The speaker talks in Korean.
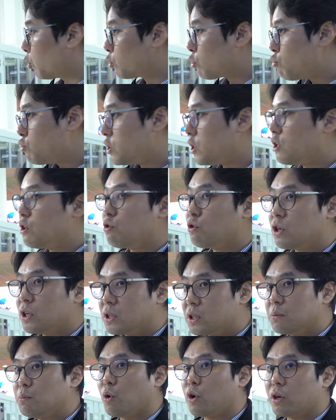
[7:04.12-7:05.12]
뭐
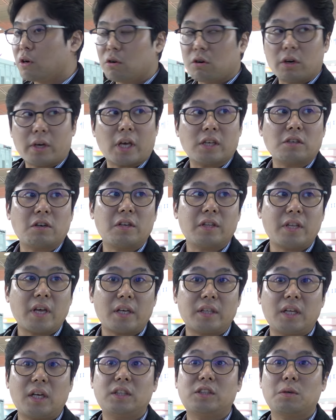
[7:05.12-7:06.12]
손실률이든 뭐 이런 거
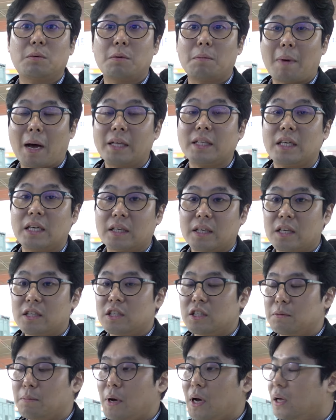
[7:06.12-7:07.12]
개선돼야 될 점은 많이
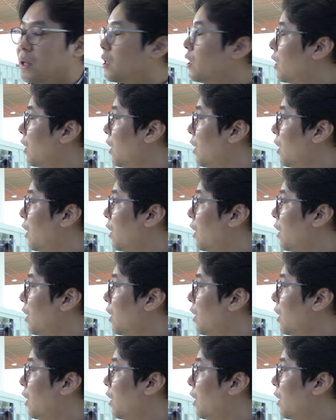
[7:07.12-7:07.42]
있겠지만